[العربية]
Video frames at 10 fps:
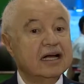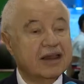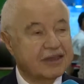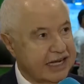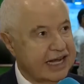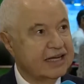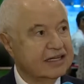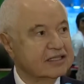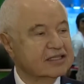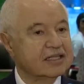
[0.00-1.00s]
الذكاء
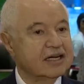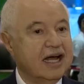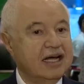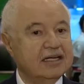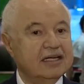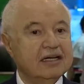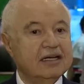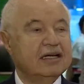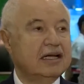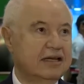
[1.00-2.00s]
الاصطناعي
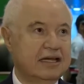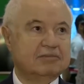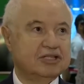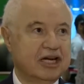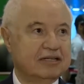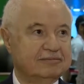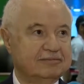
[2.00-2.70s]
لهذا المجال